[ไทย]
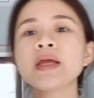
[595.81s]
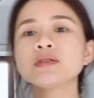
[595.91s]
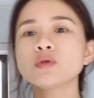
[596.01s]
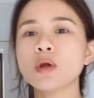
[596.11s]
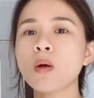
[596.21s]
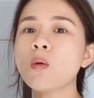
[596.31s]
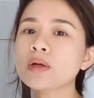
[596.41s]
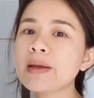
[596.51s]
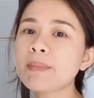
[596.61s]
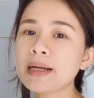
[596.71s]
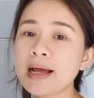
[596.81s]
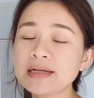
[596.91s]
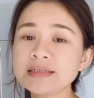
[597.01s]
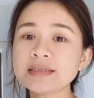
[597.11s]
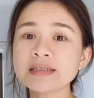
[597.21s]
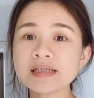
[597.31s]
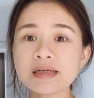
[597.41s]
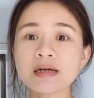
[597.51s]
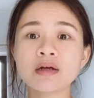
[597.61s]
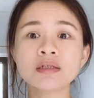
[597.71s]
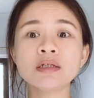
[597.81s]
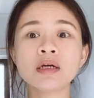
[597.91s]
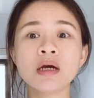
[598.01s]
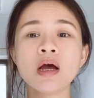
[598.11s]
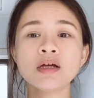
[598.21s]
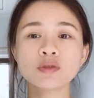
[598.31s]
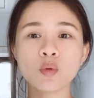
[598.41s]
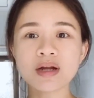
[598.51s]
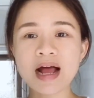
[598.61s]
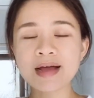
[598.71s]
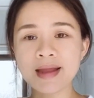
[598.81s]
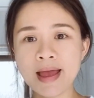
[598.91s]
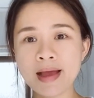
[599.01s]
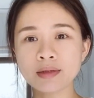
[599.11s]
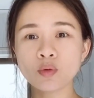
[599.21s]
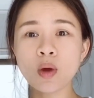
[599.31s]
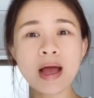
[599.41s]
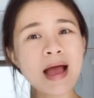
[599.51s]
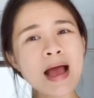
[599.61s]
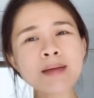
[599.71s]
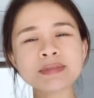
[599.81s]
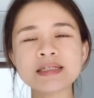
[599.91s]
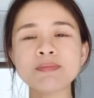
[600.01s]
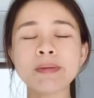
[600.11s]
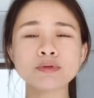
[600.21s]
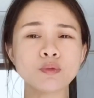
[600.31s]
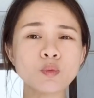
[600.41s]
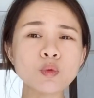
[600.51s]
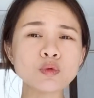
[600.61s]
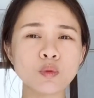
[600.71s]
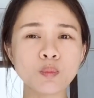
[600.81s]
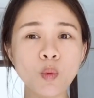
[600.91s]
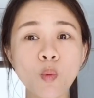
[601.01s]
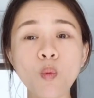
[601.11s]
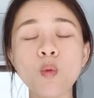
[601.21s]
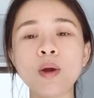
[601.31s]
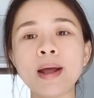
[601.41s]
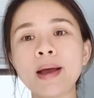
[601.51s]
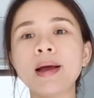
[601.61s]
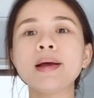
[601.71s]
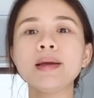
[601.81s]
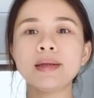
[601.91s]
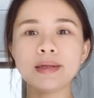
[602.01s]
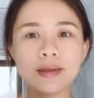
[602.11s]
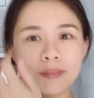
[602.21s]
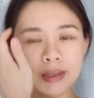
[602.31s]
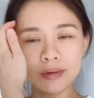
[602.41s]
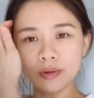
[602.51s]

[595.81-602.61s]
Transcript: ส่วนของอกเนี่ยปัญหาที่จะเจอก็คือ ตัวราแดงตัวคราบสีแบบชมพูชมพูนะคะ ที่มันอ